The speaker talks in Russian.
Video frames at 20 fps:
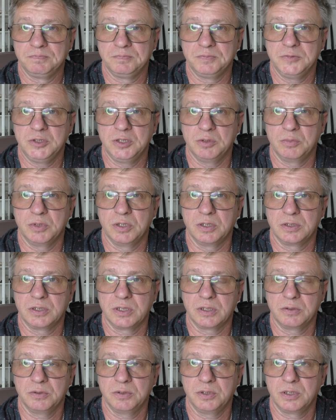Не было
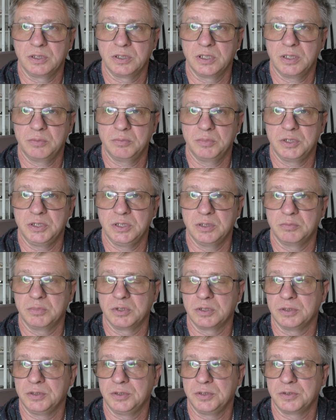такой рекламы, не
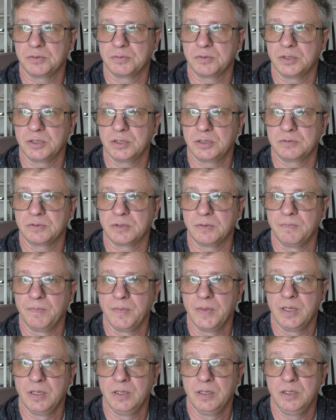было ничего этого.
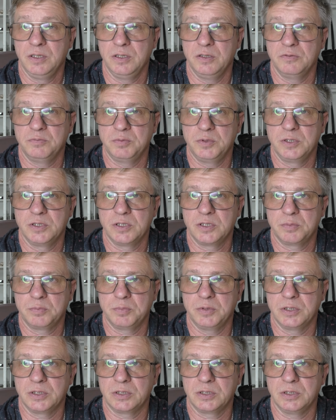И, в
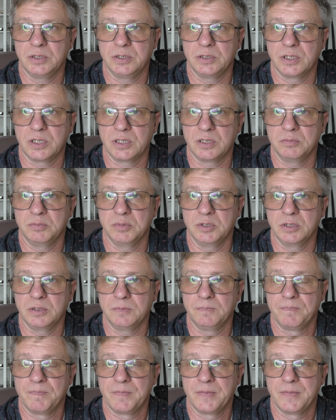принципе, это не надо было.